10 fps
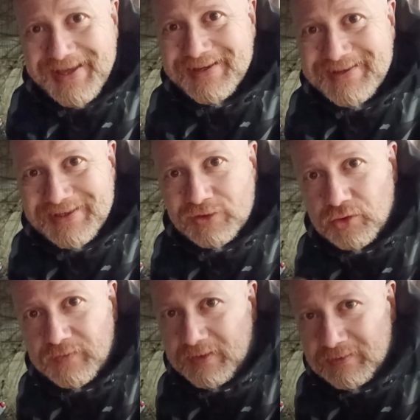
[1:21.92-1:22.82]

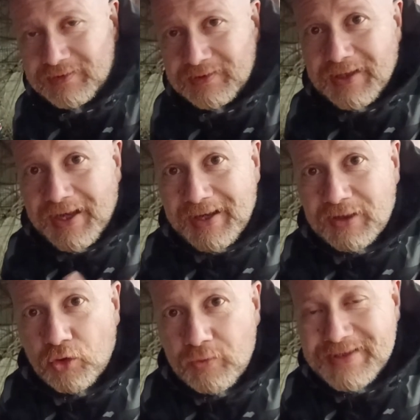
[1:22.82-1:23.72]
AR80,
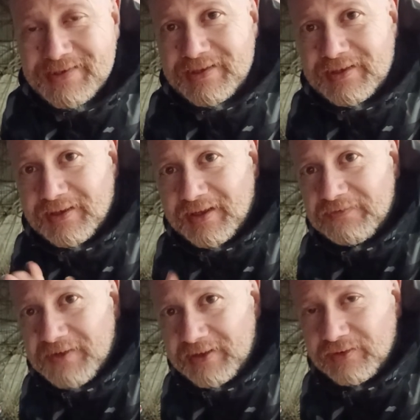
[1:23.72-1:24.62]
Achromatic
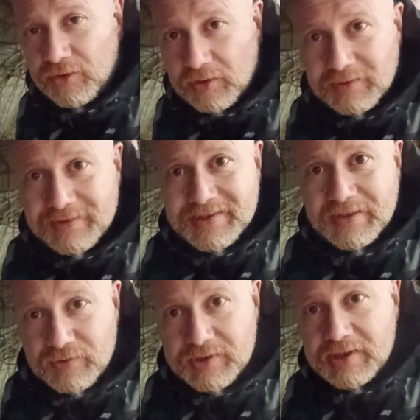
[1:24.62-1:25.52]
refractor.
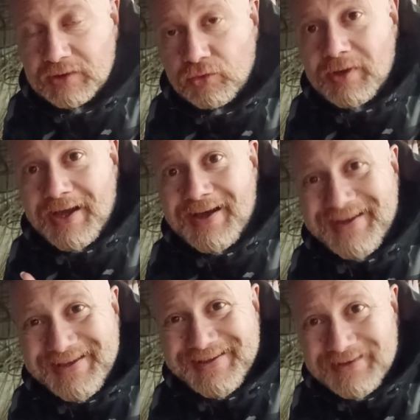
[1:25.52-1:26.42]
Ça veut dire donc
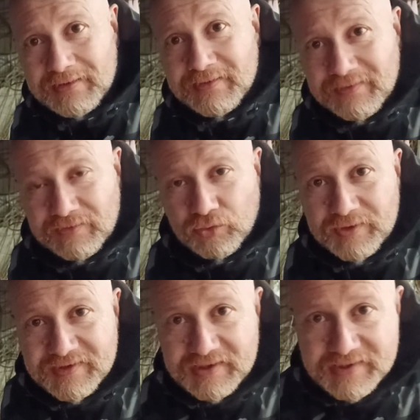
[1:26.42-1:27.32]
AR, ce sont
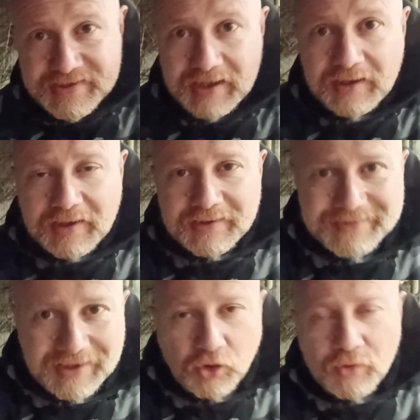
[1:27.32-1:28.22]
les initiales
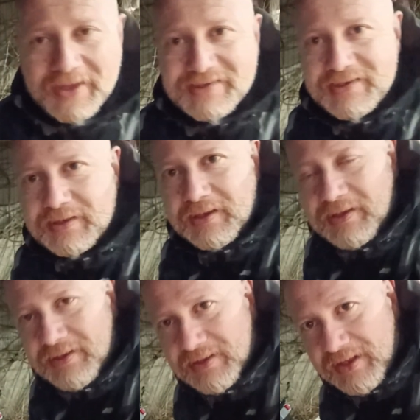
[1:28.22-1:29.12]
d'achromatique
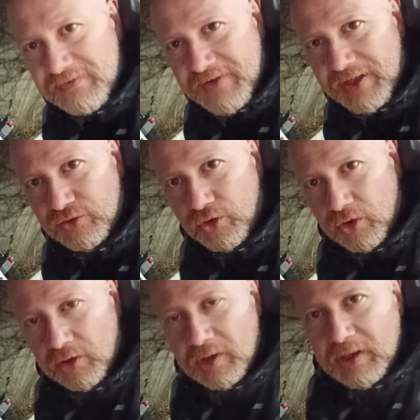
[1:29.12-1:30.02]

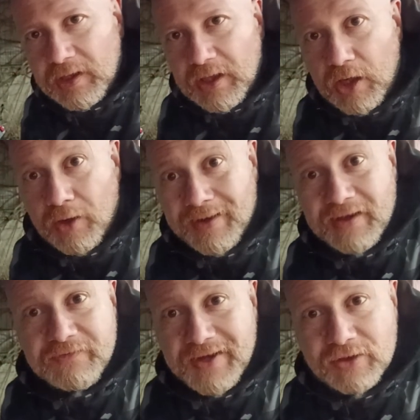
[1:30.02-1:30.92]
réfractor. Alors
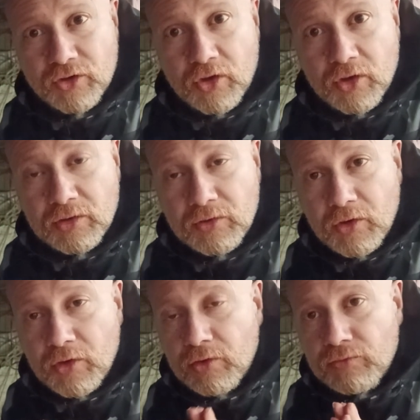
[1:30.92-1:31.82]
réfractor,
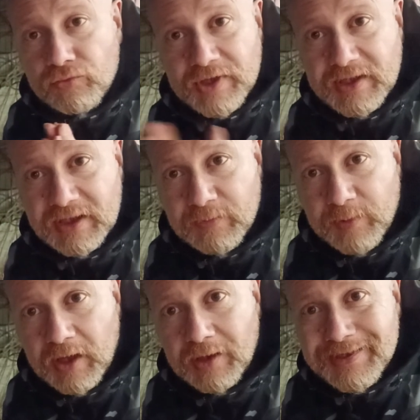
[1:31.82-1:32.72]
ne vous inquiétez
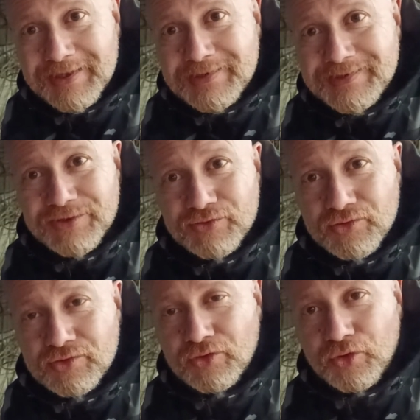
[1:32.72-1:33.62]
pas, c'est
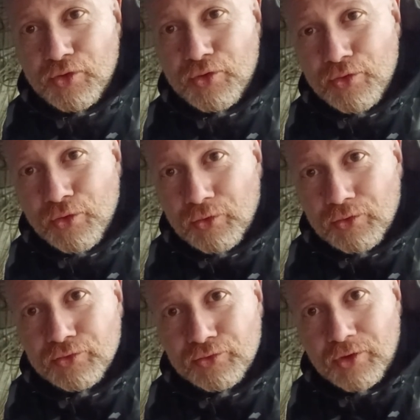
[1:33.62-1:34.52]
juste le nom
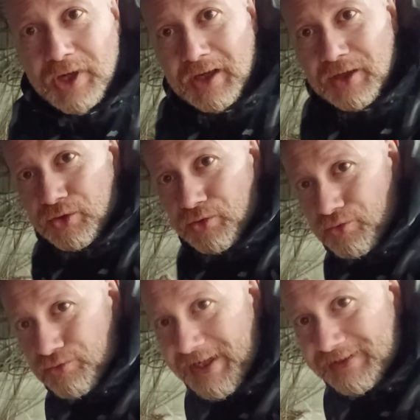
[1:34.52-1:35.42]
de la
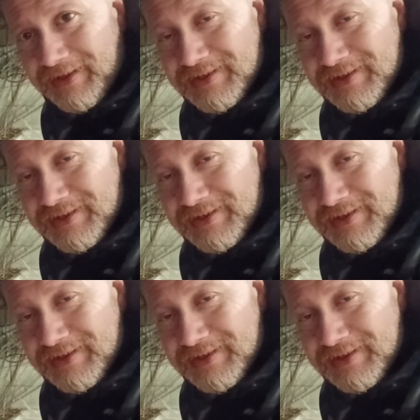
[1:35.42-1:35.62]
lunette